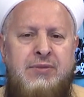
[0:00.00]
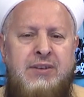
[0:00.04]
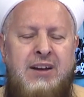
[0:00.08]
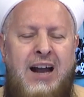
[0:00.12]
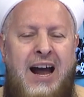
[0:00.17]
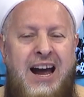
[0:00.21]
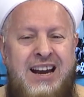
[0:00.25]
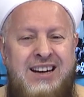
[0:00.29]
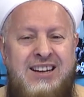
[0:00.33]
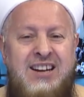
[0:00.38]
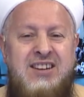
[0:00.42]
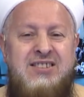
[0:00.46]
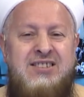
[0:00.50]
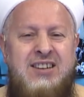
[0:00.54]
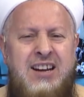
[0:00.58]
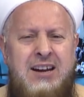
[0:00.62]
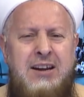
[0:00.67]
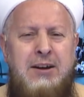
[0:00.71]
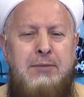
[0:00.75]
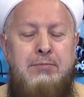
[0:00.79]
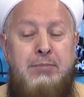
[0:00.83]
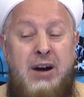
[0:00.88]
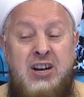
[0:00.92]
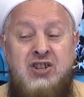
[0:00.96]

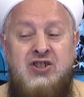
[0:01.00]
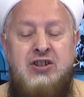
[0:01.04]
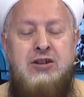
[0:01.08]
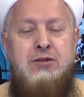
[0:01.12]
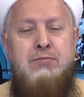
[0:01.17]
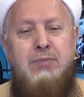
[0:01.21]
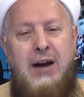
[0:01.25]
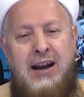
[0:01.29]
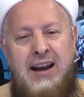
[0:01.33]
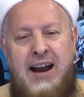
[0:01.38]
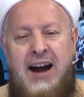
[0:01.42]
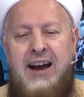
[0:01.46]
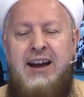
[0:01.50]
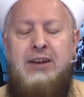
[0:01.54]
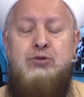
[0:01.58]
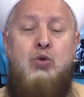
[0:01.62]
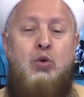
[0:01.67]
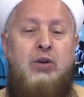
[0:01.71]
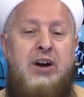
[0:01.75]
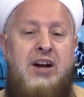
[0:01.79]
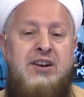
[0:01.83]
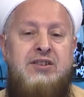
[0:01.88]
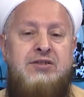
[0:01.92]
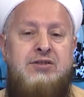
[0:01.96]
Herkesi başını belaya
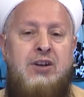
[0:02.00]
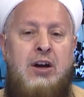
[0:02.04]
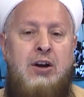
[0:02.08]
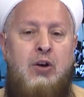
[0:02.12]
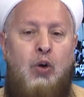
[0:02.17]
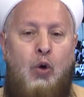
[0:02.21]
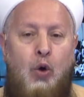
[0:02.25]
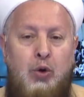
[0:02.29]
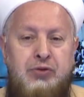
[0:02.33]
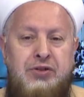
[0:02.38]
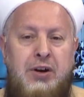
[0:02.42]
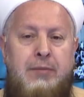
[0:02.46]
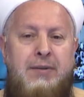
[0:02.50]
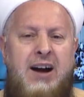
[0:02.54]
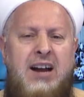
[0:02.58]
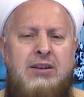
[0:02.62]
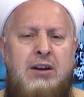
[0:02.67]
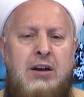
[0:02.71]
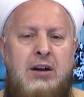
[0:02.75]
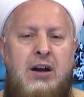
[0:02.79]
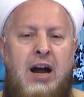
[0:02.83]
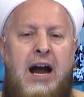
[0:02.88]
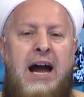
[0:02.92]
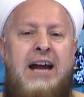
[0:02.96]
sokarız. O
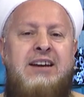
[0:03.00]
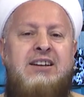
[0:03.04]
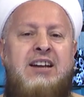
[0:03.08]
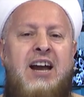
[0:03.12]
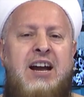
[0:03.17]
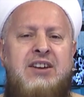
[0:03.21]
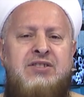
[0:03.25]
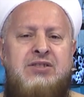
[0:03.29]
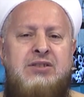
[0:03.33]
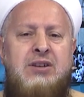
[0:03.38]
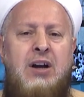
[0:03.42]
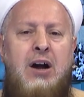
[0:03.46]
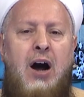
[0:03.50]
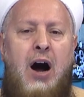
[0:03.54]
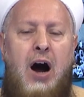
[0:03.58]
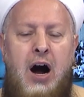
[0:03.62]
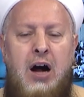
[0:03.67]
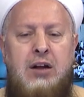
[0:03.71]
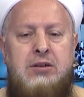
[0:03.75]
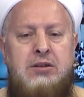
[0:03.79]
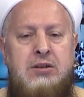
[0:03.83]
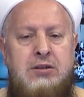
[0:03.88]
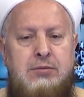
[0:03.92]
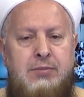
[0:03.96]
zaman herkes
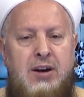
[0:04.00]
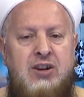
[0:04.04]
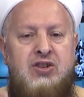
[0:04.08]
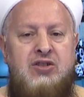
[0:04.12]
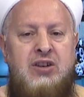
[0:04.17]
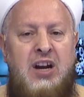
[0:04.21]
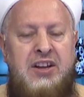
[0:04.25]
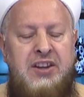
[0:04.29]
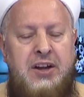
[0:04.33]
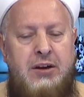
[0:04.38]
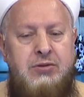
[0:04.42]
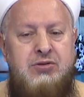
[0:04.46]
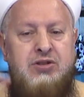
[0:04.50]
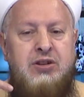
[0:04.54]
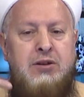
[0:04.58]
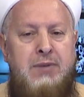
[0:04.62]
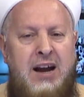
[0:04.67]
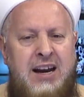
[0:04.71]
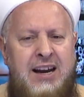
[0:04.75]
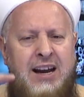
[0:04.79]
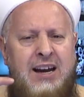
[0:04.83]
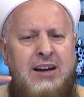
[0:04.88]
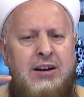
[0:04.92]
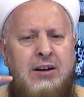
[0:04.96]
aklını başına
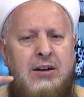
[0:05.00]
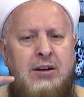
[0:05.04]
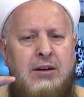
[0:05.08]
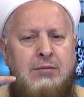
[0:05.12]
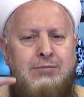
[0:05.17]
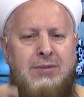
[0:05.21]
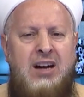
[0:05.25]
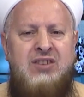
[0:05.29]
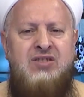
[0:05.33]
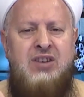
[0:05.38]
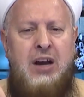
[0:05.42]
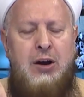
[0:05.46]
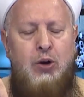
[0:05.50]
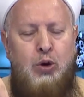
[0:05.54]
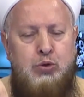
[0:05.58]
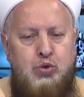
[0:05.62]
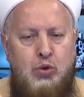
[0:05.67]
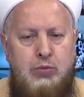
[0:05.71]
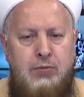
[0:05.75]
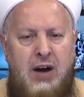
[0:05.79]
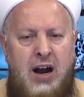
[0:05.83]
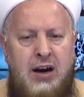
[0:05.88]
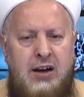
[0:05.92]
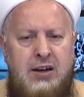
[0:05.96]
devşirmeli, masaya
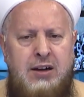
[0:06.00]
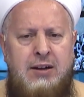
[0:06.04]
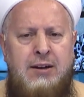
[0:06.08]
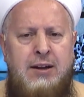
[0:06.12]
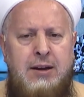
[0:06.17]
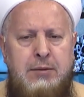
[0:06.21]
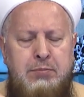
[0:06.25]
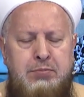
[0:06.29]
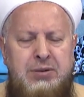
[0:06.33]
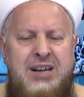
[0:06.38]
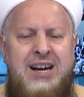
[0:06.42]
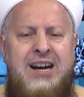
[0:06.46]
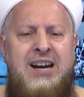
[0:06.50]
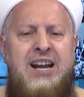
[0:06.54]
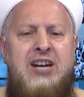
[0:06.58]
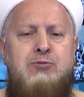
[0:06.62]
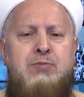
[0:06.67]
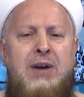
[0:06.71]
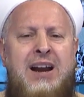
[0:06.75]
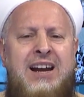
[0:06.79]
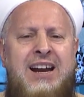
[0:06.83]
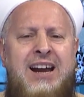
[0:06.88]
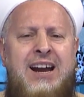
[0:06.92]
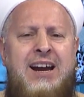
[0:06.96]
oturmalı,
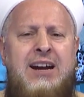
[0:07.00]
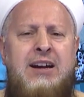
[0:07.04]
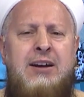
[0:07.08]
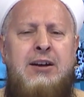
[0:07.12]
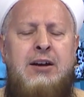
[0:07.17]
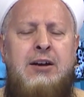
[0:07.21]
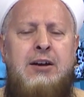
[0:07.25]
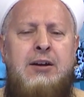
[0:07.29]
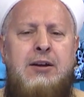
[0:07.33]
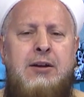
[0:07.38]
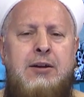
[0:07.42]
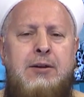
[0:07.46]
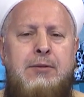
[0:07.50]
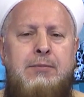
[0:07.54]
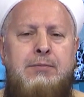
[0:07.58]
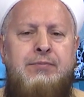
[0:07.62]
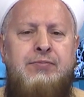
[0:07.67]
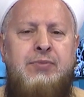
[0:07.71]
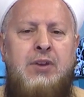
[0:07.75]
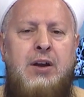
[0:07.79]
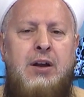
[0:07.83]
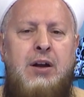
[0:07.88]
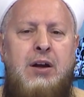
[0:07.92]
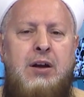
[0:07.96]
birleşmeli.
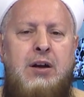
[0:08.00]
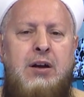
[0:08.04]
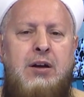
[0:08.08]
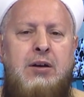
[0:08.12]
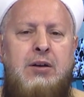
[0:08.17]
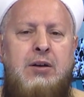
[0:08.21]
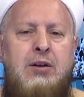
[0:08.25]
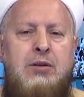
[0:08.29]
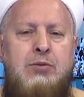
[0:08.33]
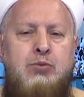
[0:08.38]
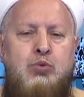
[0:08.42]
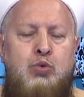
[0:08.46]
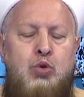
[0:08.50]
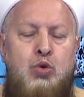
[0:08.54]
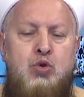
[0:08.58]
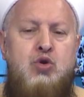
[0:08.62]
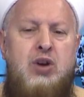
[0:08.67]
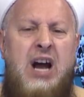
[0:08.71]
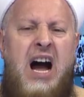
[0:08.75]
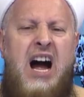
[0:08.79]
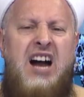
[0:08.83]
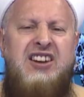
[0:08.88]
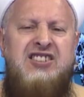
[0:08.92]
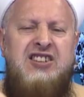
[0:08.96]

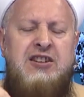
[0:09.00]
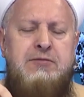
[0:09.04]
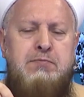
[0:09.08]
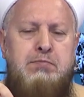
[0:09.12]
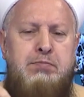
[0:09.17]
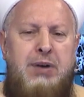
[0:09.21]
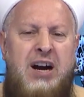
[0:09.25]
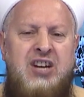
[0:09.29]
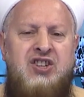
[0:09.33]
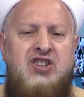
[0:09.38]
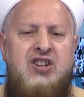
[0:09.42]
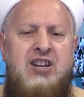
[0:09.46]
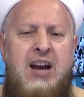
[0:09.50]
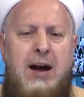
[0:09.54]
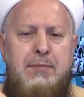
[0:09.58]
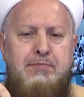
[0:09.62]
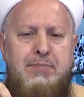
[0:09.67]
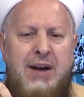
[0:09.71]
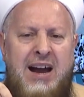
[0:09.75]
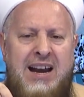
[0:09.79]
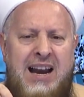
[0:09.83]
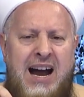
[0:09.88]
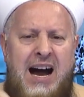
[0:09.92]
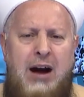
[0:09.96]
Dünyanın
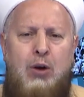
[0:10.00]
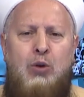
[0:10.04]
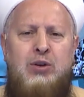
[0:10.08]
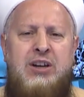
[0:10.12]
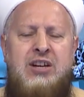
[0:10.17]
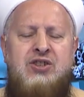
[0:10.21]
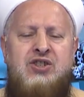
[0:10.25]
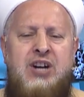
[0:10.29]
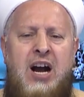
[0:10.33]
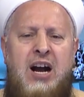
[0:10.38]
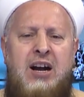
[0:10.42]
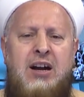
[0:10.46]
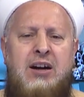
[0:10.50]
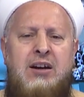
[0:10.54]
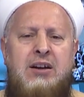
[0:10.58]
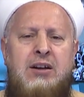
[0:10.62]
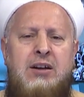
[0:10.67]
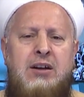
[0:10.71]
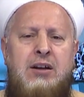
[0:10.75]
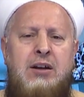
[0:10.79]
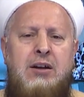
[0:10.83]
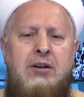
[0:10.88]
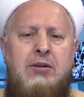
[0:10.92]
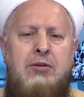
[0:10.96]
başına bela olacak
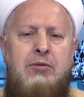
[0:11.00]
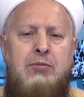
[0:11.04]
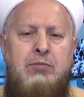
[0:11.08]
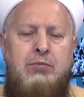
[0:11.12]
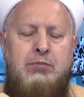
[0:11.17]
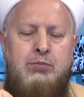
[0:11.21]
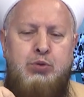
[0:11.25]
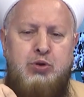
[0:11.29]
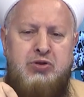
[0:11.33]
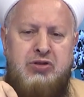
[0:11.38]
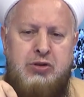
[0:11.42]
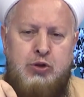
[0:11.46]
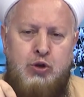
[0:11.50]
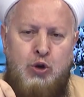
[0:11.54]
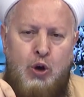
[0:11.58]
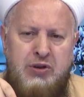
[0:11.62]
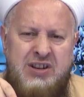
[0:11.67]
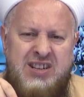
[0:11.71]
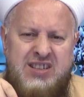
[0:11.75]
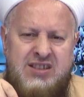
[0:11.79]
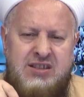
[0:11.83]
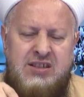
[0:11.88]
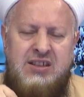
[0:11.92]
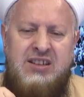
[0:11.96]
bu
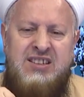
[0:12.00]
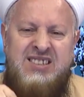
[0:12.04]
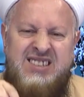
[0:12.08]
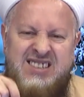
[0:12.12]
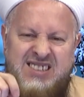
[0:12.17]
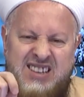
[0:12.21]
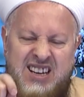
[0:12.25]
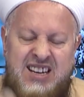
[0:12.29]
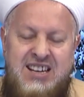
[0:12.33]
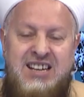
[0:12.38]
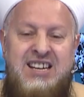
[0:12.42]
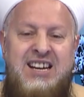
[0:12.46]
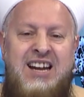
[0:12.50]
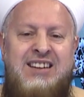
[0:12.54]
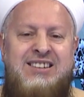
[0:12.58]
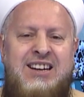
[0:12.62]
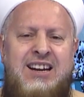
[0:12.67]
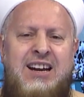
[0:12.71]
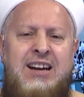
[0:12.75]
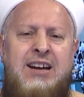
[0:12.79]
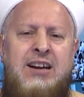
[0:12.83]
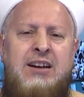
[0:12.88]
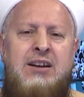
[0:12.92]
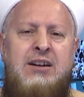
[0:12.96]
siyonist
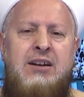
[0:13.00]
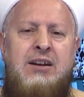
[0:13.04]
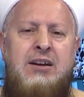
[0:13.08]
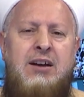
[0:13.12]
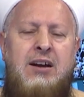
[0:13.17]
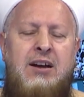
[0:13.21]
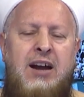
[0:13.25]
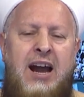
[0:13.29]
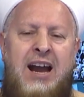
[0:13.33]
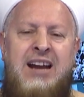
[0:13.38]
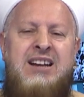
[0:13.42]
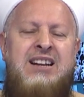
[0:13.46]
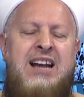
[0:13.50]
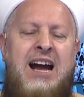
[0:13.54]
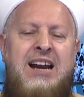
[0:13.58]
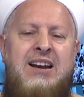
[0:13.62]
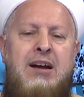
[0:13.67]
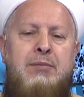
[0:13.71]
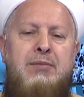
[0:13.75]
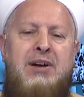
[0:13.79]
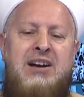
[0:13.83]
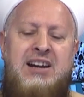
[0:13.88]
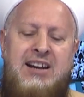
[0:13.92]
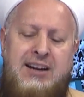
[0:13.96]
zihniyeti
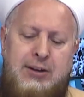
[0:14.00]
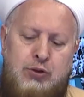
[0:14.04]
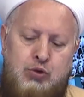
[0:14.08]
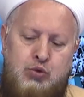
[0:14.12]
engellemeli,